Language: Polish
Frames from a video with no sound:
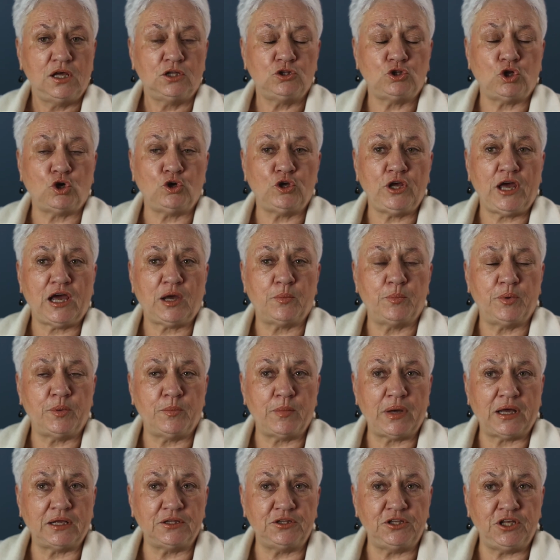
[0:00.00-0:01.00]
To jakby
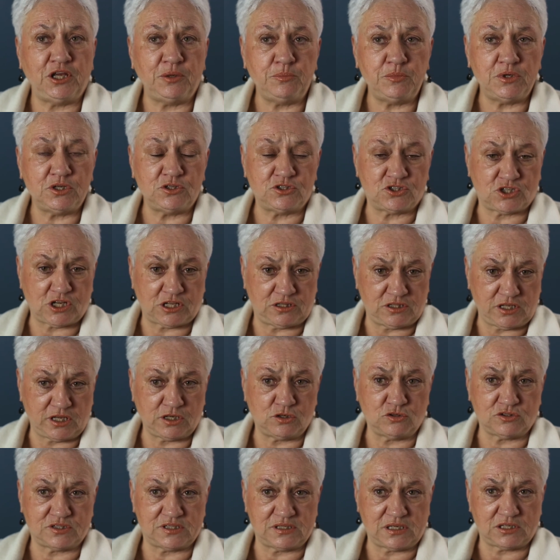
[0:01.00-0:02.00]
ma nie mieć
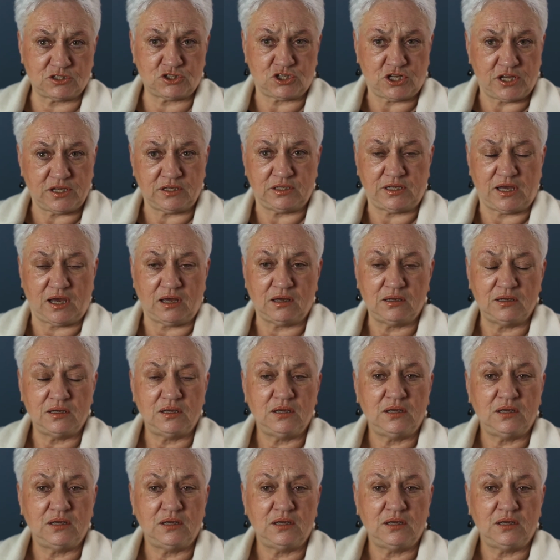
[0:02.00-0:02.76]
żadnego znaczenia.